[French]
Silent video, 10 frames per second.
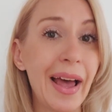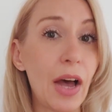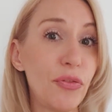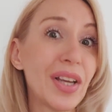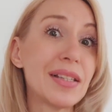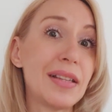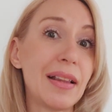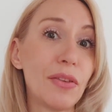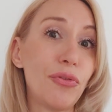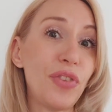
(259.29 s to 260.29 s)
à faire
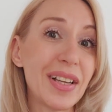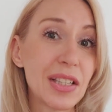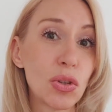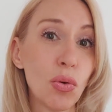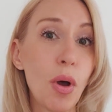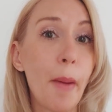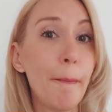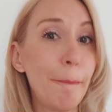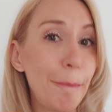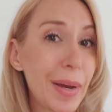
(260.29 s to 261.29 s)
cette façon
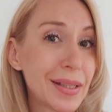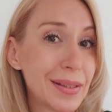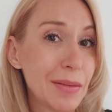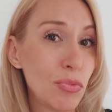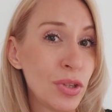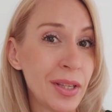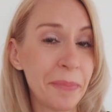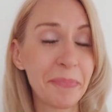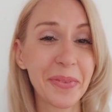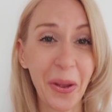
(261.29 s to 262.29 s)
parcimonie.